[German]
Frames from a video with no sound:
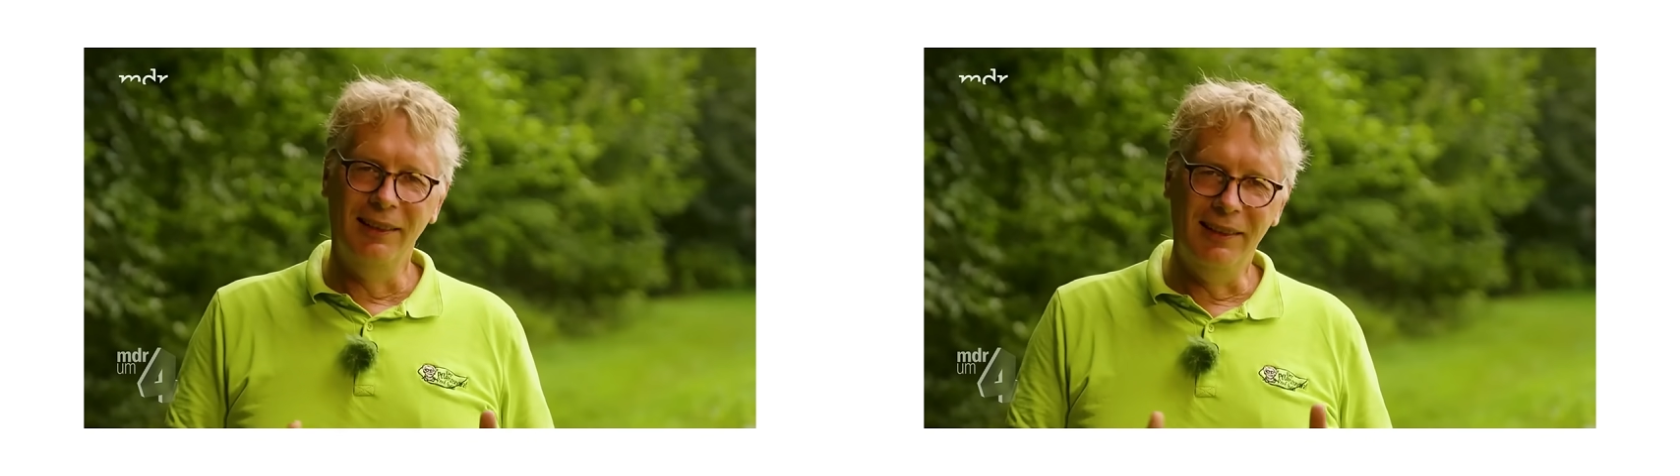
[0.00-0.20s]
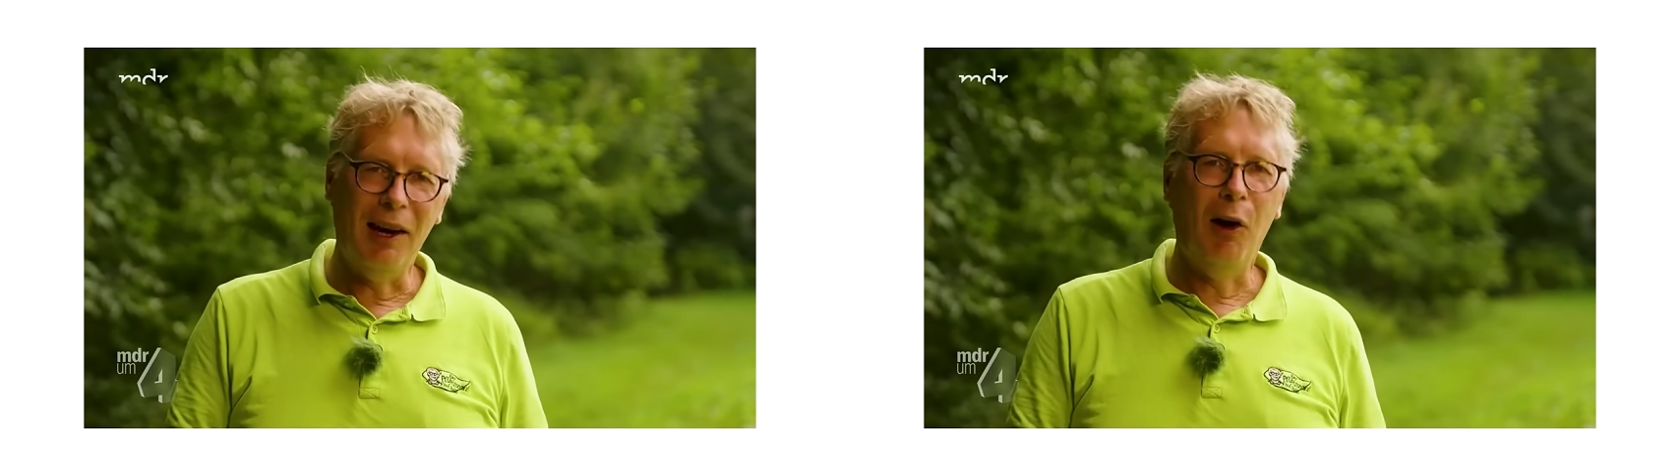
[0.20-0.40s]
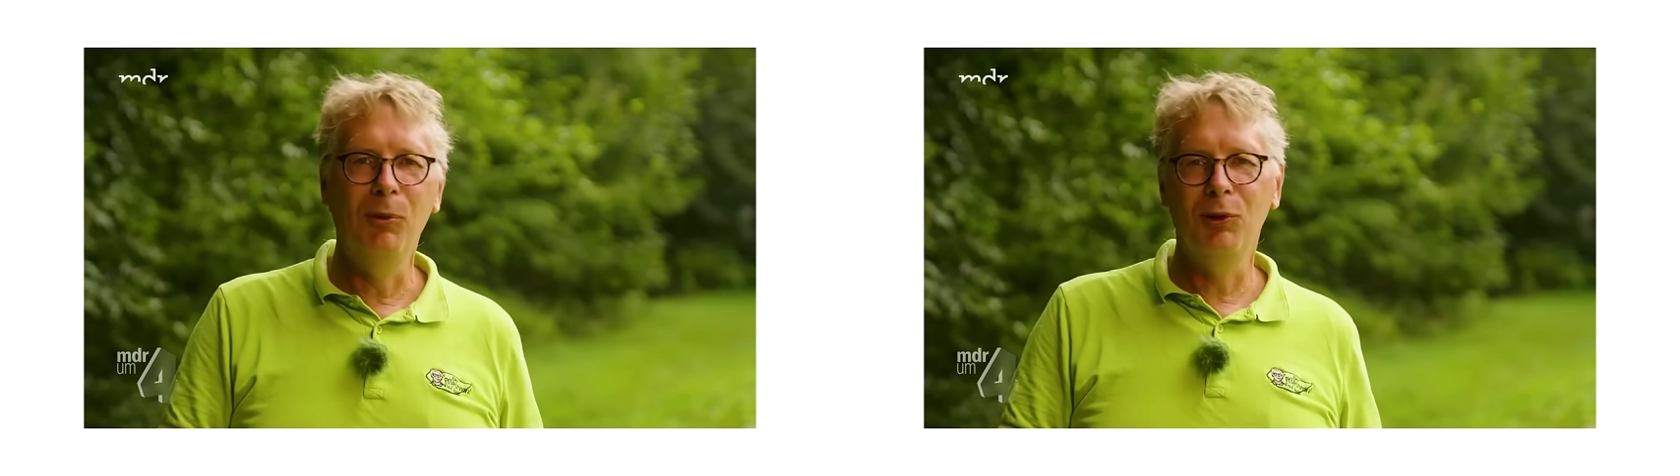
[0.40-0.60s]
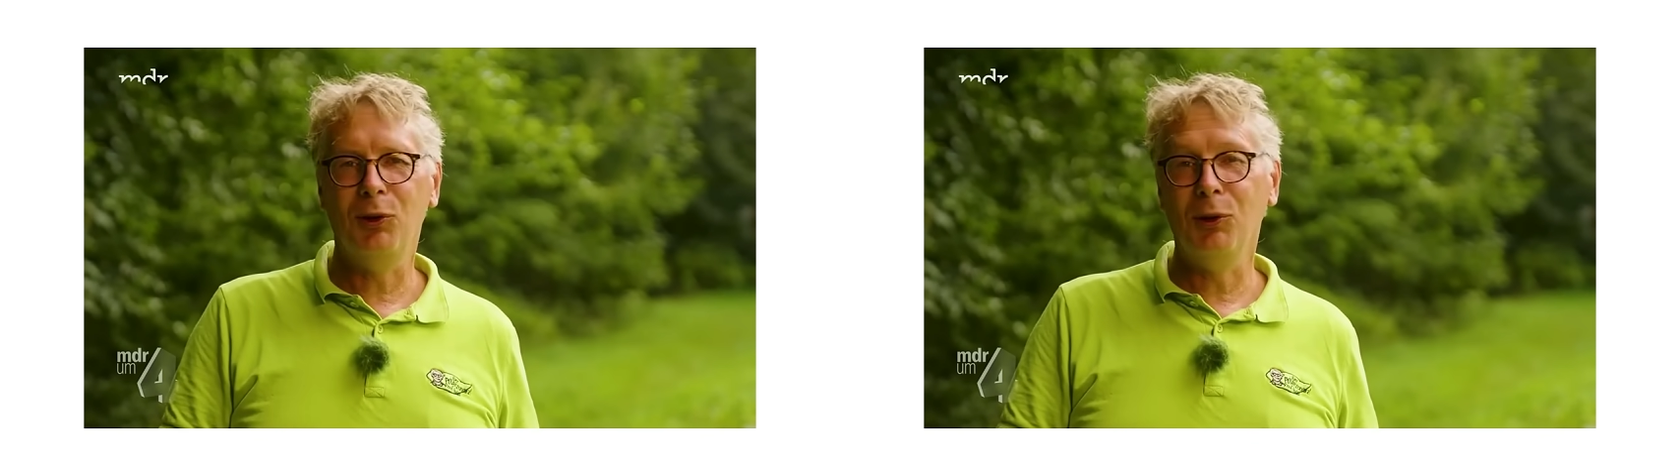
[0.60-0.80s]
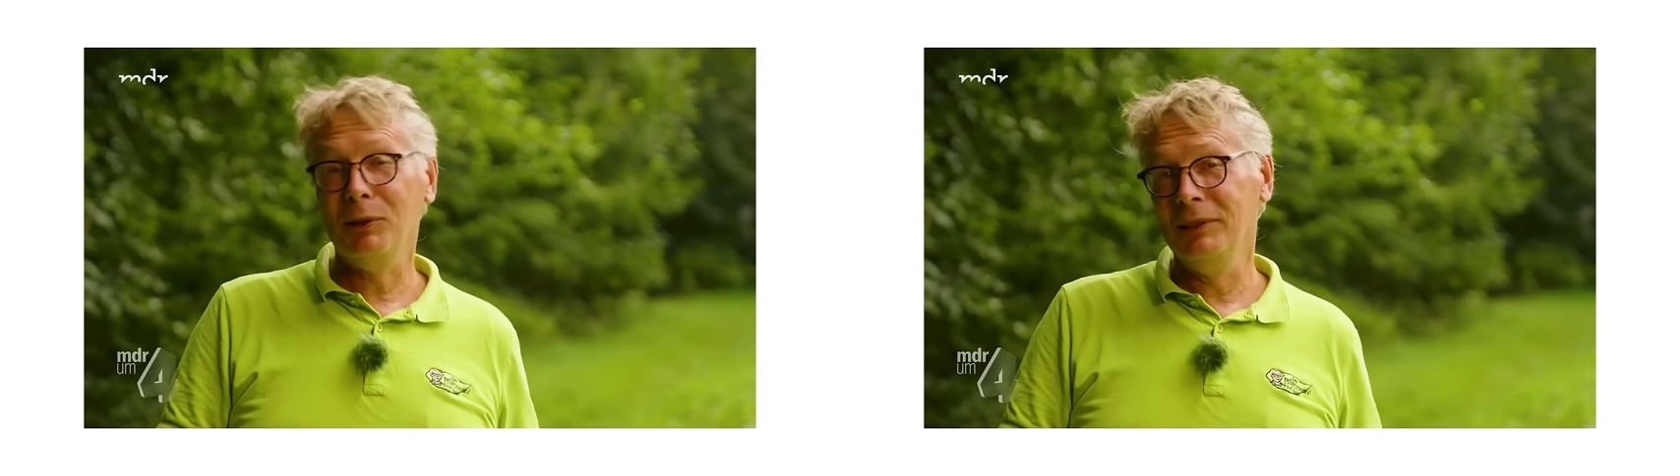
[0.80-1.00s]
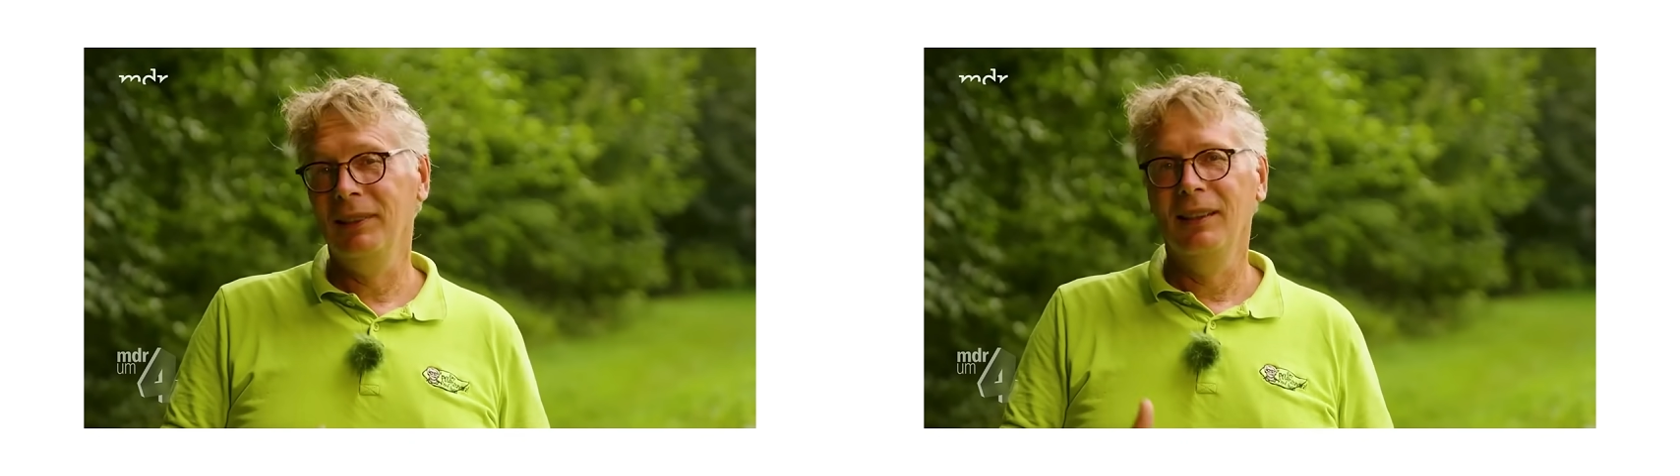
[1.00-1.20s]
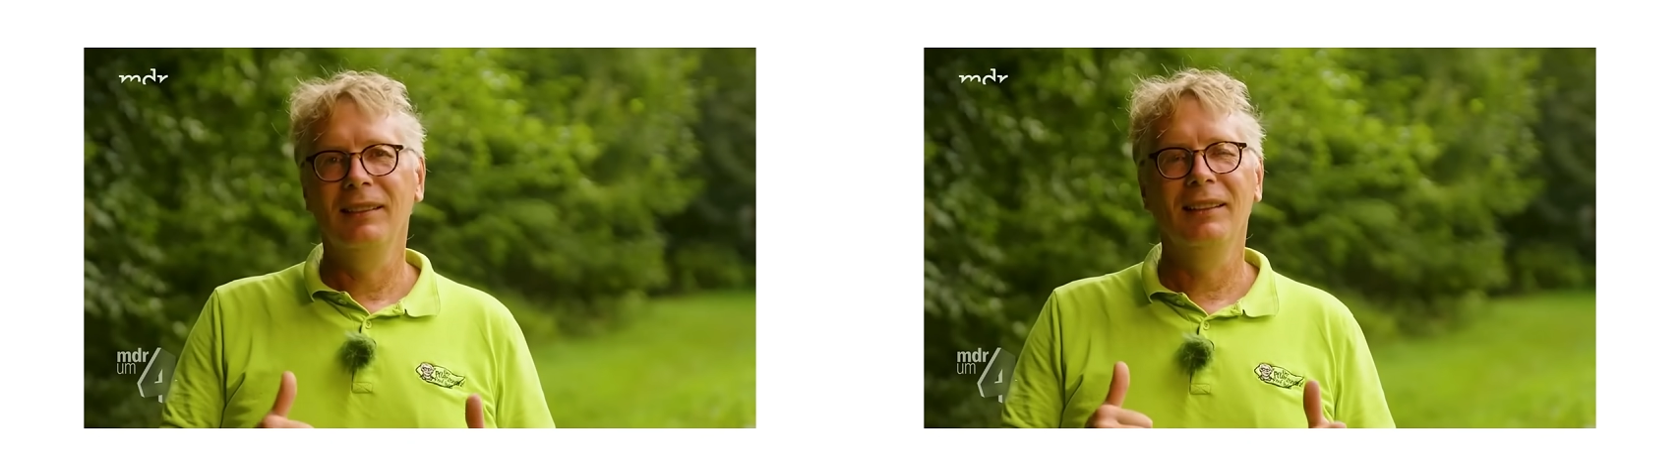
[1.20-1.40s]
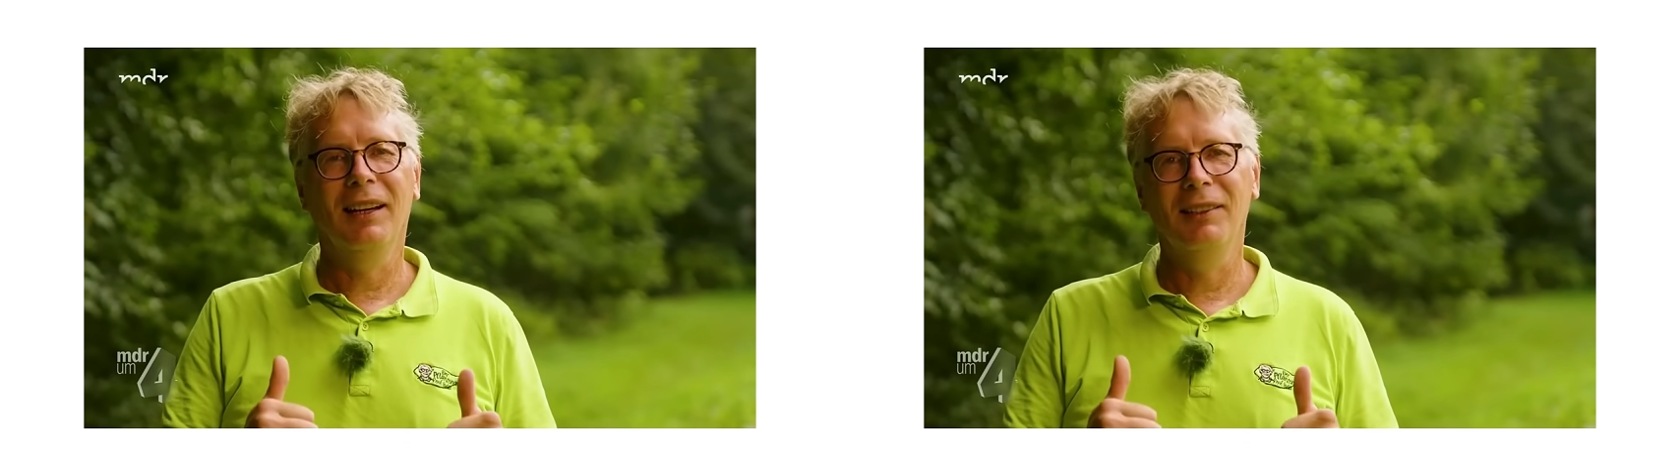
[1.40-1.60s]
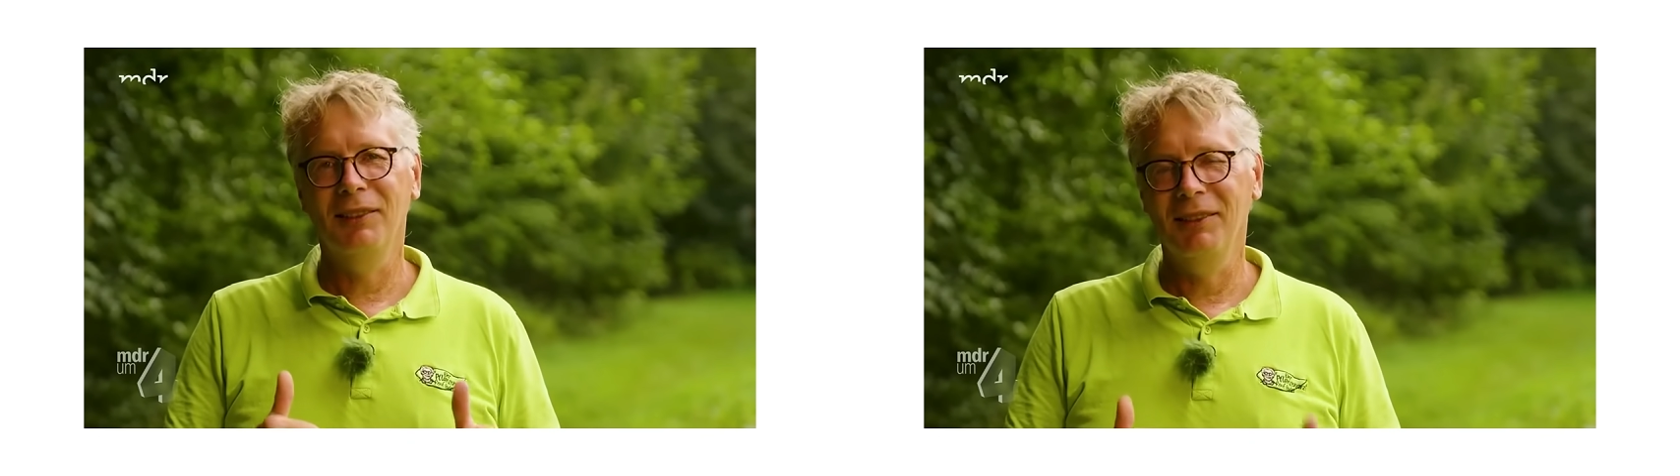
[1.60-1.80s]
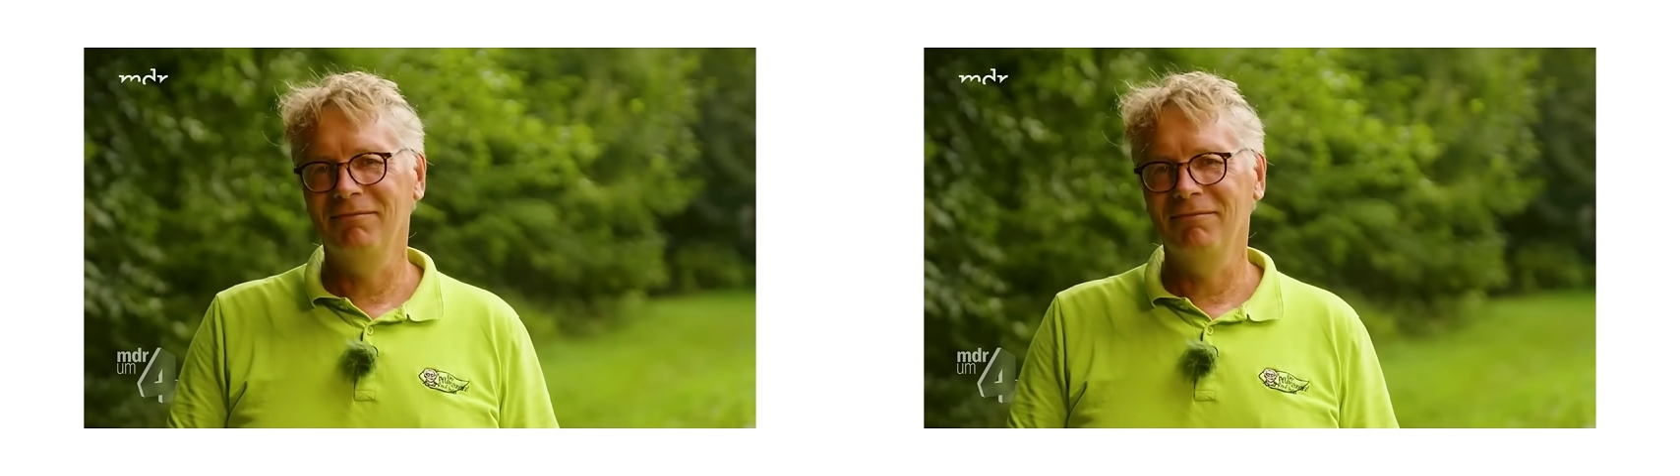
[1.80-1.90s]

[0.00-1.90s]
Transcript: Daumen drücken, ja,